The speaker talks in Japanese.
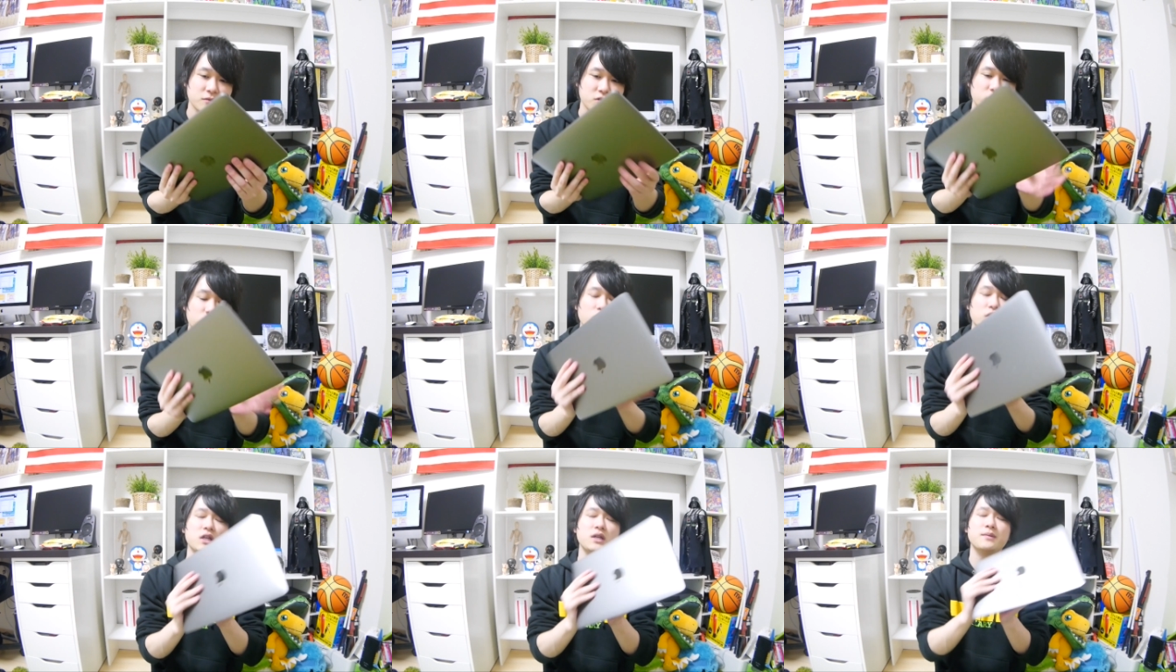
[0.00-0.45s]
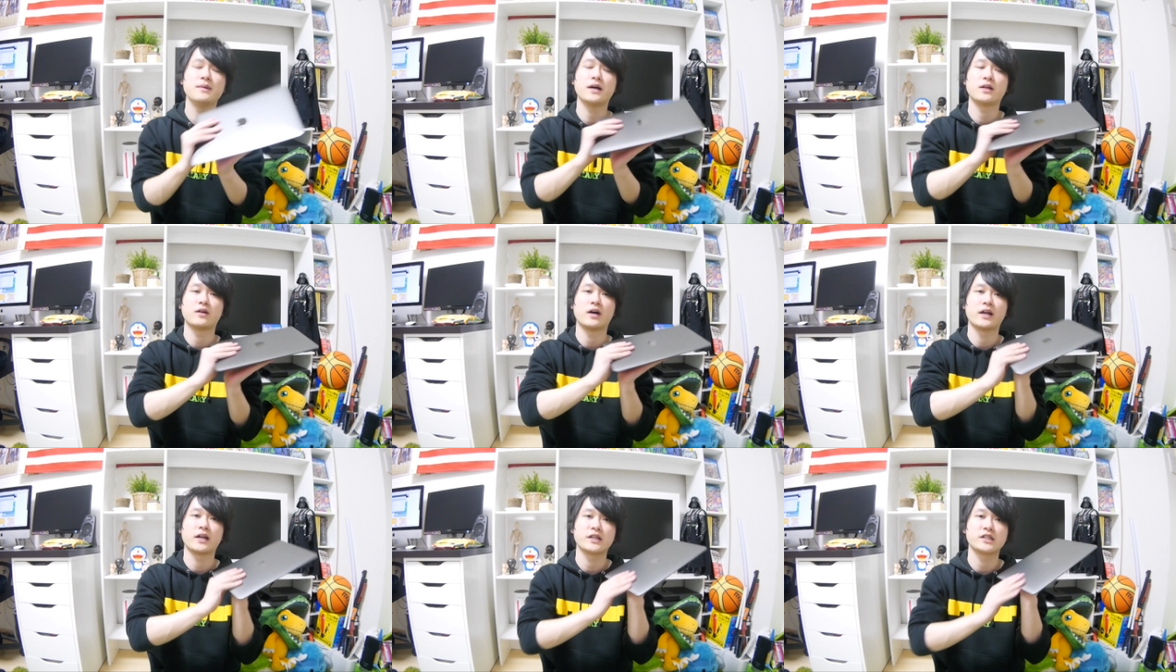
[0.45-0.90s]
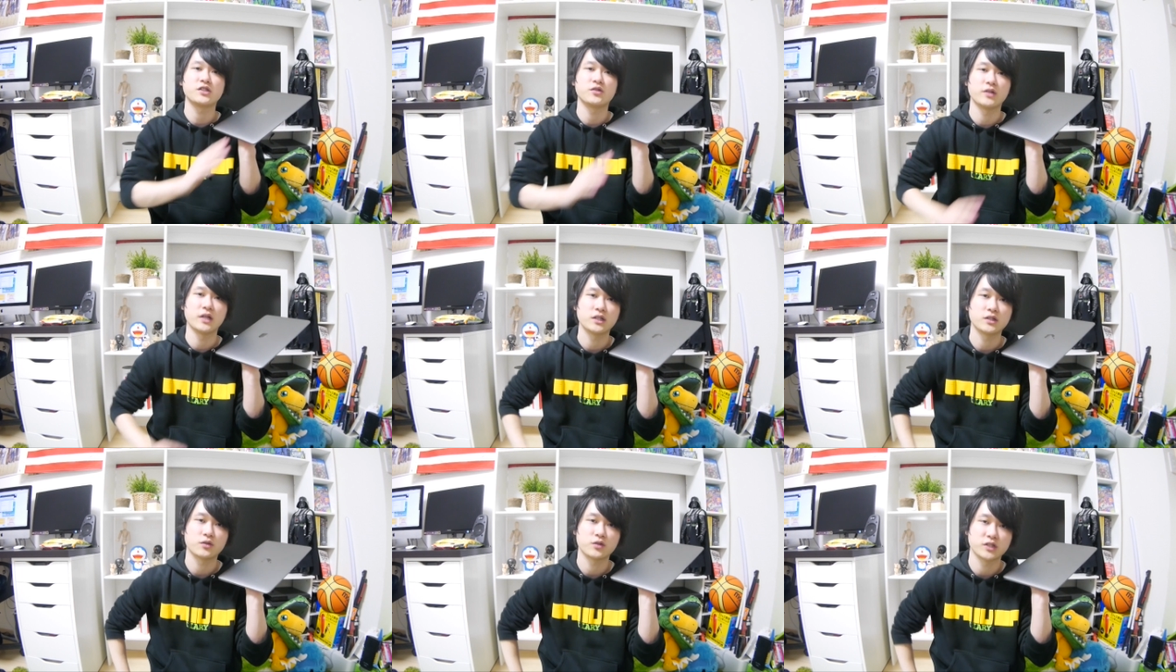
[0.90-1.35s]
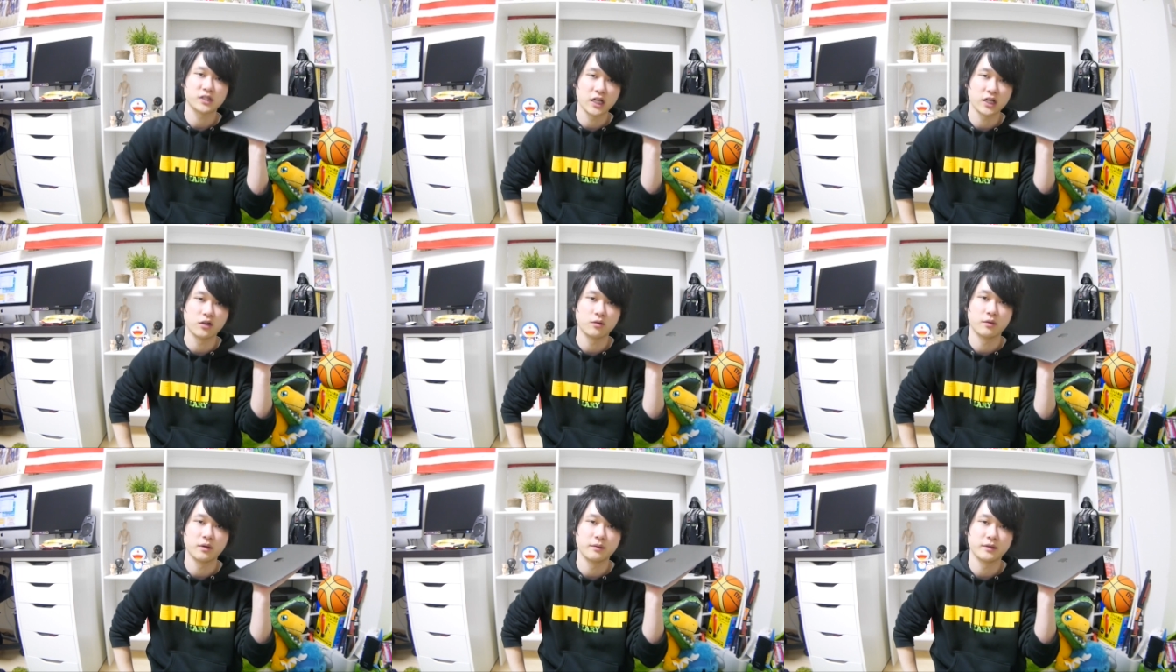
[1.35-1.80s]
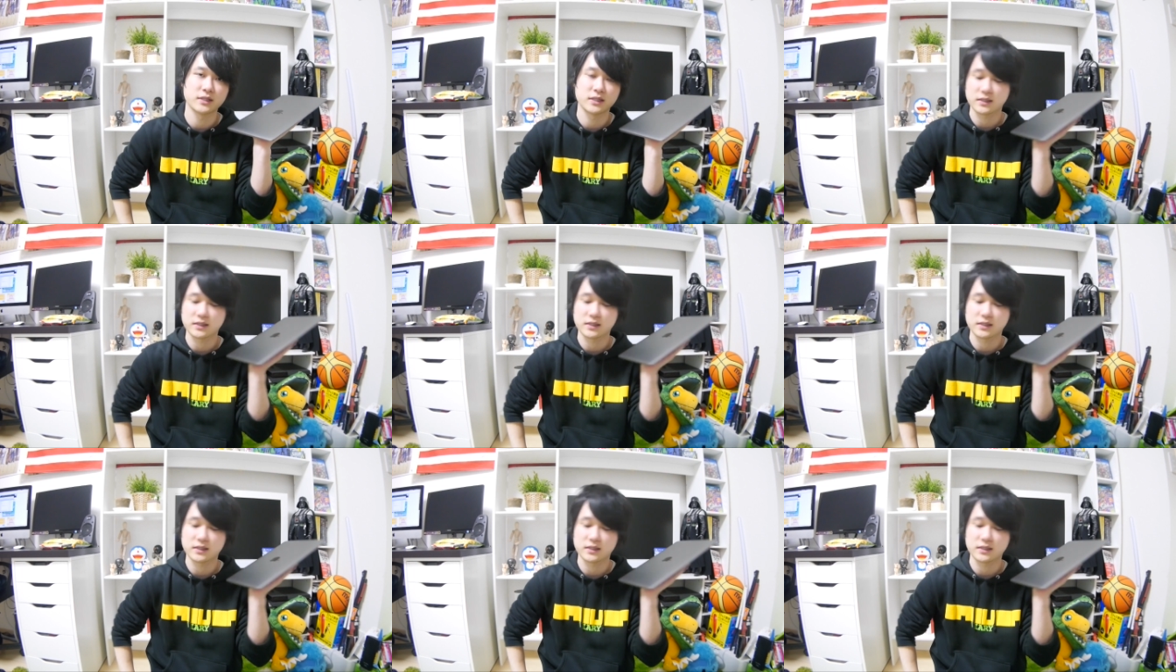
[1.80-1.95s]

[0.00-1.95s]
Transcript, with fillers: ちょっと今の話をね、ちょっとしたいと思い